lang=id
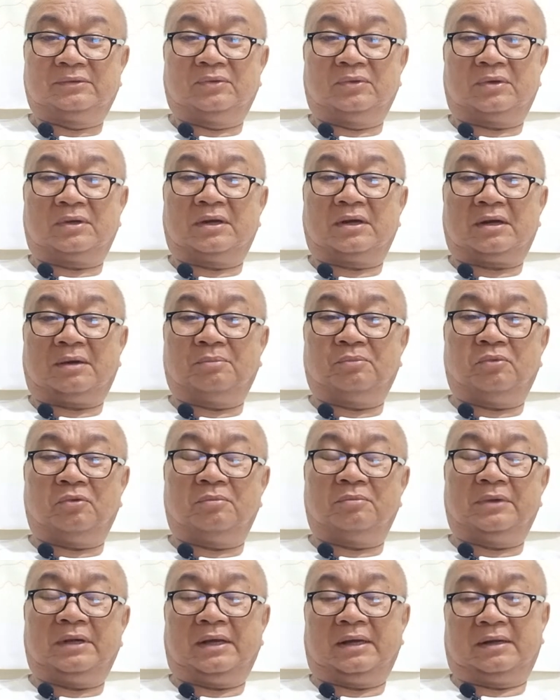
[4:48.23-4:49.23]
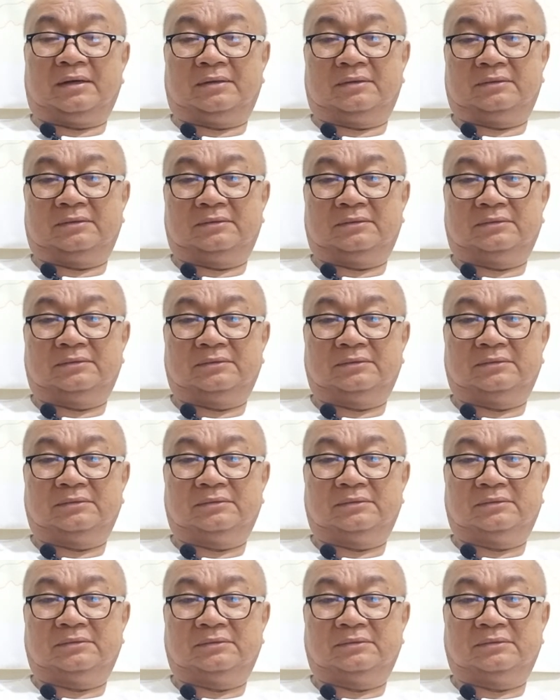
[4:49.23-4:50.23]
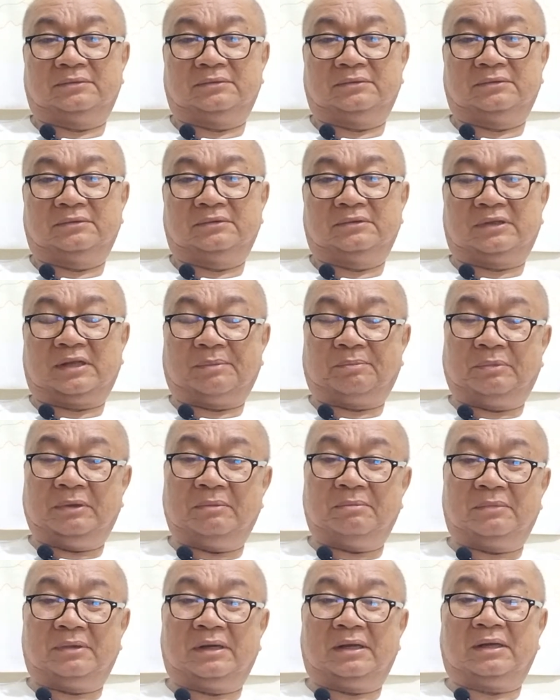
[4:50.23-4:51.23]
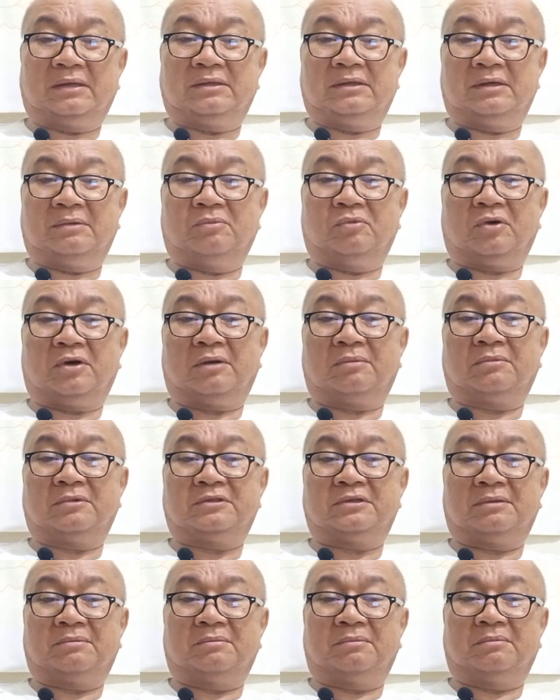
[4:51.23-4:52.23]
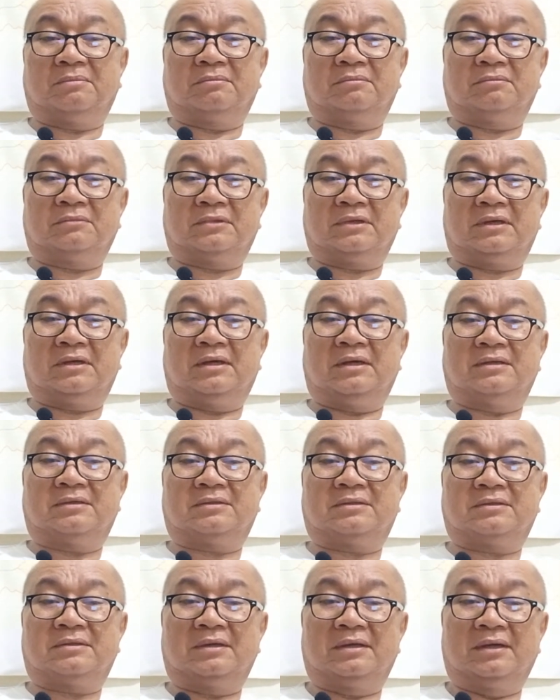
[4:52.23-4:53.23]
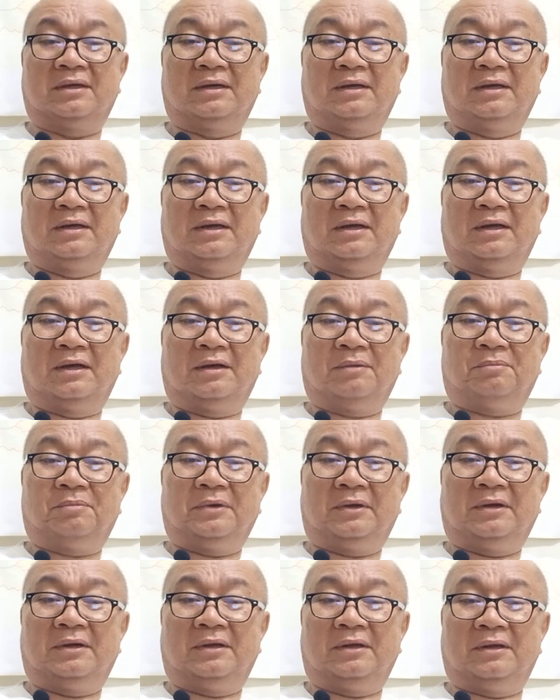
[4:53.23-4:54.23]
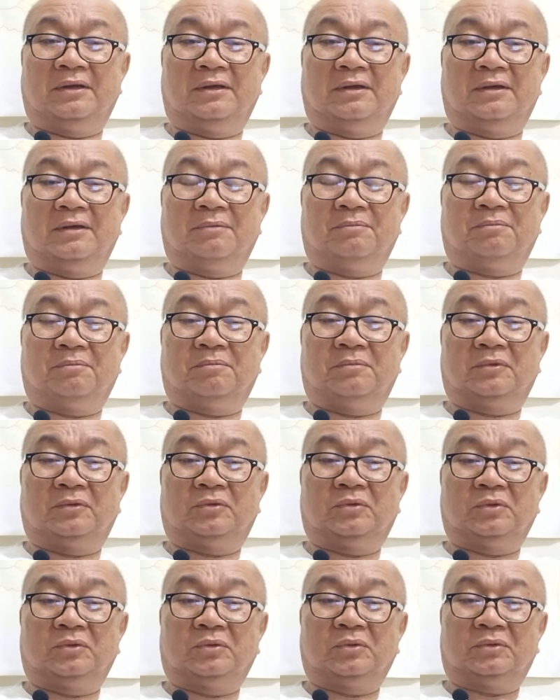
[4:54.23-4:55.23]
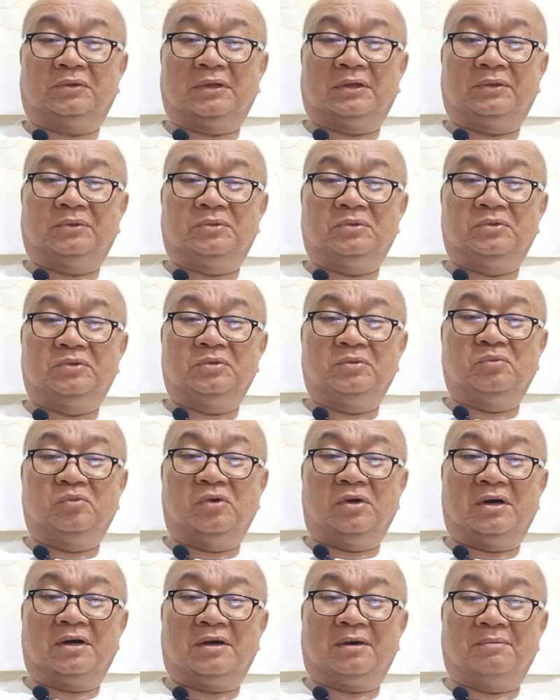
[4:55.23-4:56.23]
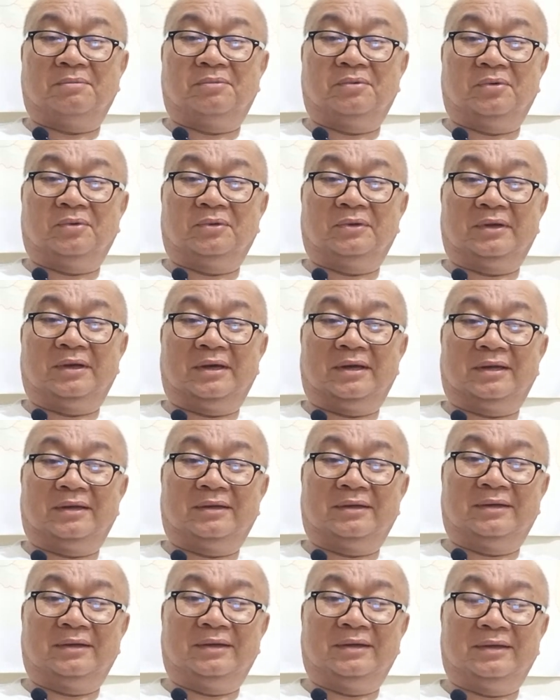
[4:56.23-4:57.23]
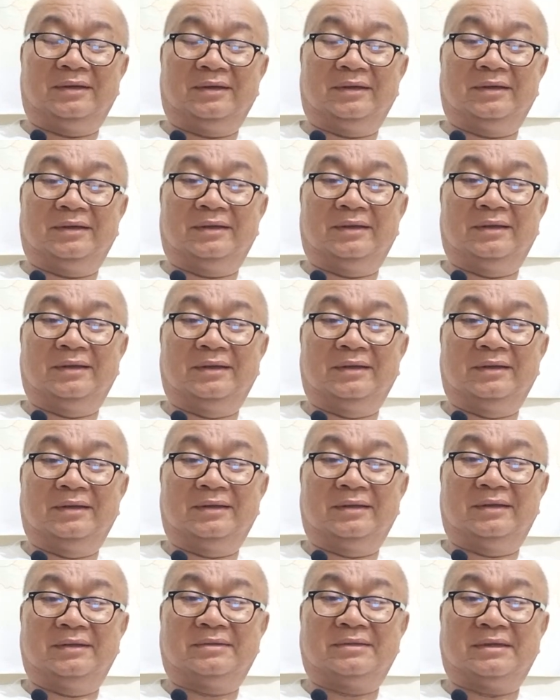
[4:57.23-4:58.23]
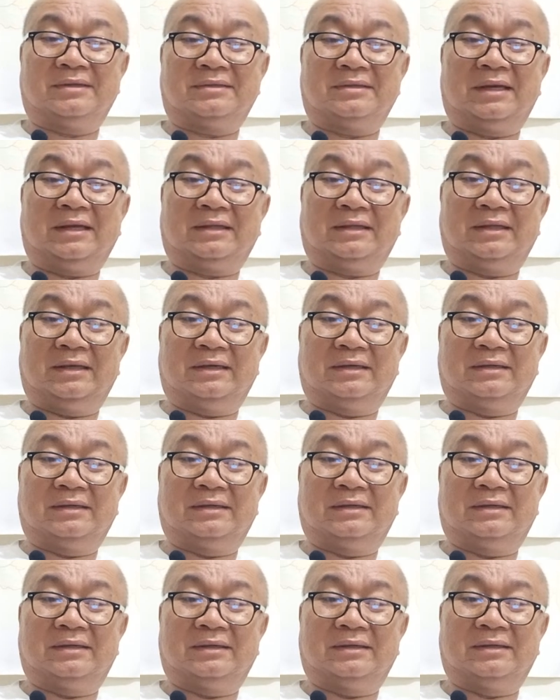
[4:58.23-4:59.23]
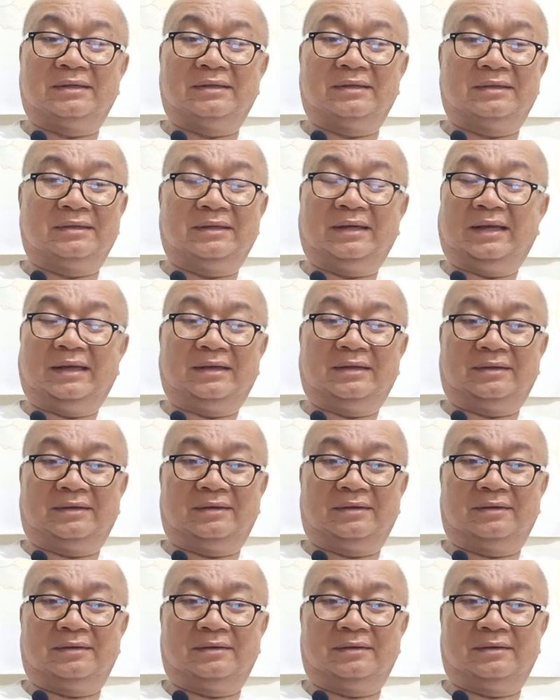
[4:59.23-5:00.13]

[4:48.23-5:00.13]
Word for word: Orang kampung menang. Tapi menangnya bukan macam kis apa ini tuntutan tujuh buah kampung dengan ini kis asiatik lain.